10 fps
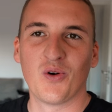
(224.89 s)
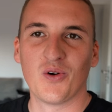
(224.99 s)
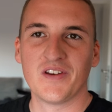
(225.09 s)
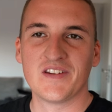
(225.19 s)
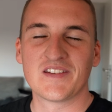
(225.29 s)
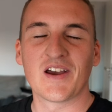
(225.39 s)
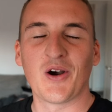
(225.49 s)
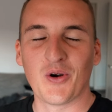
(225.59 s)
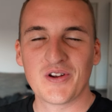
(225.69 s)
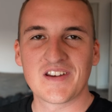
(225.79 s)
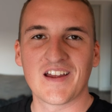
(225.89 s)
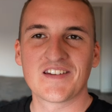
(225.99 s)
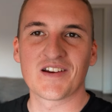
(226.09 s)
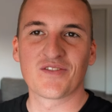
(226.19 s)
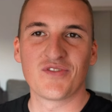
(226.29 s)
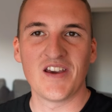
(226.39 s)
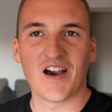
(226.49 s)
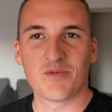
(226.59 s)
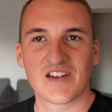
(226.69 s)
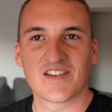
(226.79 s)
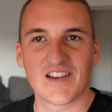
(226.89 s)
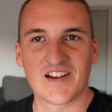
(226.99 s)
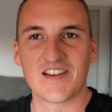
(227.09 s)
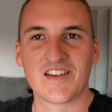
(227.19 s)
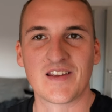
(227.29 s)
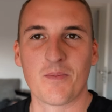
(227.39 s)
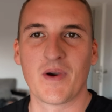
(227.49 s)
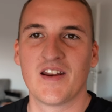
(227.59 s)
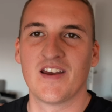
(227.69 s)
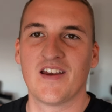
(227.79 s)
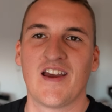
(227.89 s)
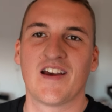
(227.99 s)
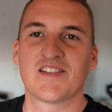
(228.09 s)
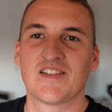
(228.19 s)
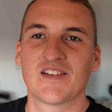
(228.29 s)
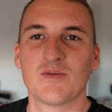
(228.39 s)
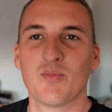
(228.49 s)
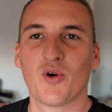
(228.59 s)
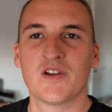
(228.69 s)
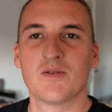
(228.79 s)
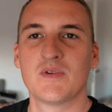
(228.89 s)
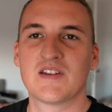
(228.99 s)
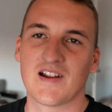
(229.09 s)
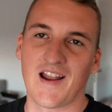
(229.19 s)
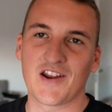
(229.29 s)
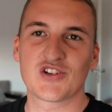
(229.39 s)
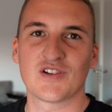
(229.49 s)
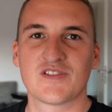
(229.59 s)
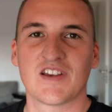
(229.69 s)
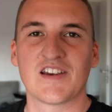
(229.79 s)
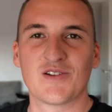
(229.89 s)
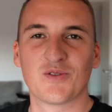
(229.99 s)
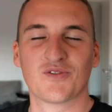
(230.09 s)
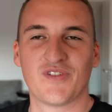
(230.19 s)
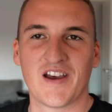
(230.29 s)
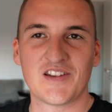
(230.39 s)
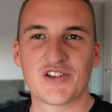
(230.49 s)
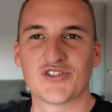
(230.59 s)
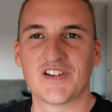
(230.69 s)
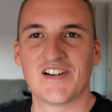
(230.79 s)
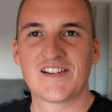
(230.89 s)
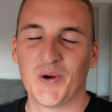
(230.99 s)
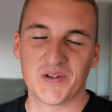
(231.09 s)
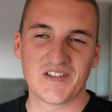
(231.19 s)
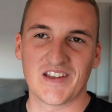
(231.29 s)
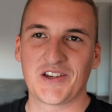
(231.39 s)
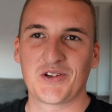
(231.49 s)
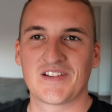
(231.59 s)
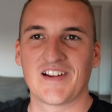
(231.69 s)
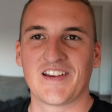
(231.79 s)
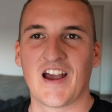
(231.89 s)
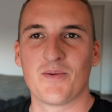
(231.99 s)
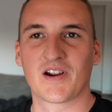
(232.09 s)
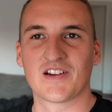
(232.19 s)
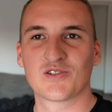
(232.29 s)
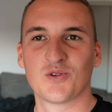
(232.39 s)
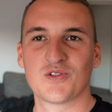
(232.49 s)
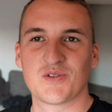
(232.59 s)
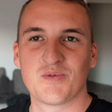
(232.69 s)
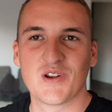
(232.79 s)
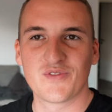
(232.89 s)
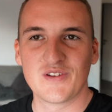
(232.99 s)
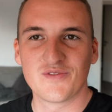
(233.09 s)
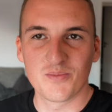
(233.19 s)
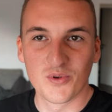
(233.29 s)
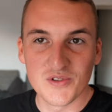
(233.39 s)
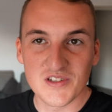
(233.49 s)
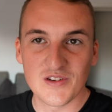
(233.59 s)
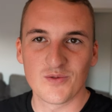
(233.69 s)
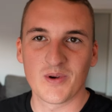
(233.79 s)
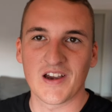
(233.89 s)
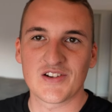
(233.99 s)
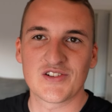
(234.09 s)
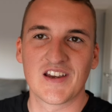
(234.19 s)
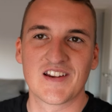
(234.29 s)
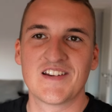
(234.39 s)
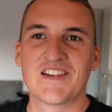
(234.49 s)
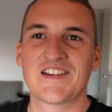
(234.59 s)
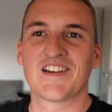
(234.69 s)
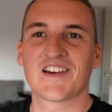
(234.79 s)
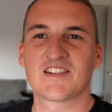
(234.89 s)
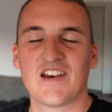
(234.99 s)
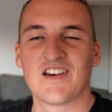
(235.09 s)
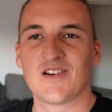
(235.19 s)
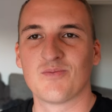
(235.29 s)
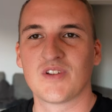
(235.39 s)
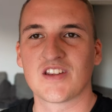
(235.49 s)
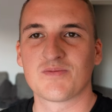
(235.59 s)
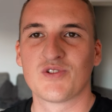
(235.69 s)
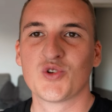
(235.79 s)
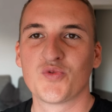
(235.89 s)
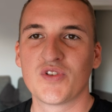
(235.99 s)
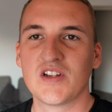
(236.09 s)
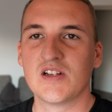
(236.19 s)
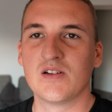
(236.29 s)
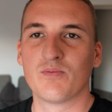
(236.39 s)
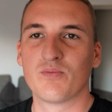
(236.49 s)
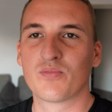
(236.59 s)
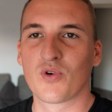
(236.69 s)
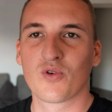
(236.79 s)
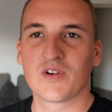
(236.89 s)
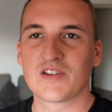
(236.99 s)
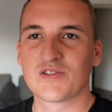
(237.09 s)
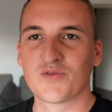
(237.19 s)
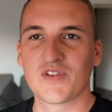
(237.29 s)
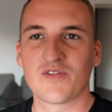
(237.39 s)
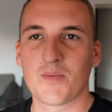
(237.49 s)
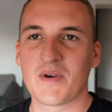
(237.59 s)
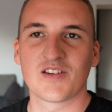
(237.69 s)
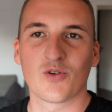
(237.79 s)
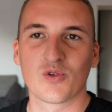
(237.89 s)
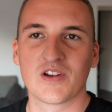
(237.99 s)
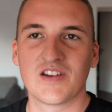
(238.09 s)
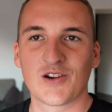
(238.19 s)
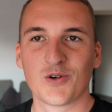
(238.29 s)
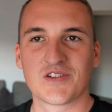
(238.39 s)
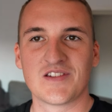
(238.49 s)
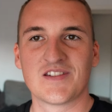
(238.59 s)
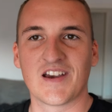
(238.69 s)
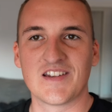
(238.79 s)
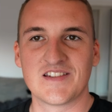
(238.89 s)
Und heute an Tag 4 habe ich tatsächlich meine erste Gebäude mit Landschaftszeichnung fertiggestellt und ich zeige euch das gleich einmal ganz kurz. Ich bin auf jeden Fall positiv überrascht. Ich hätte nicht gedacht, ähm, dass man so viel Progress, so viel Verbesserung in der kurzen Zeit